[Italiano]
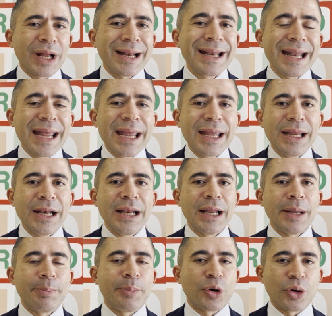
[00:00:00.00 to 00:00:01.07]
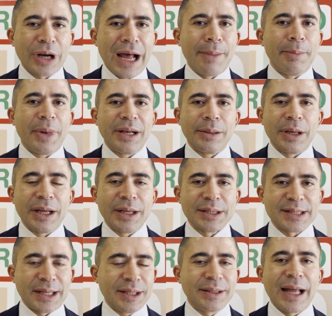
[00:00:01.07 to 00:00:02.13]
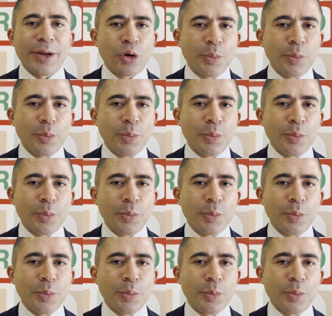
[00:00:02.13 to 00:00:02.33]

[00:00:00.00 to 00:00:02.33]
né il programma il sanitario,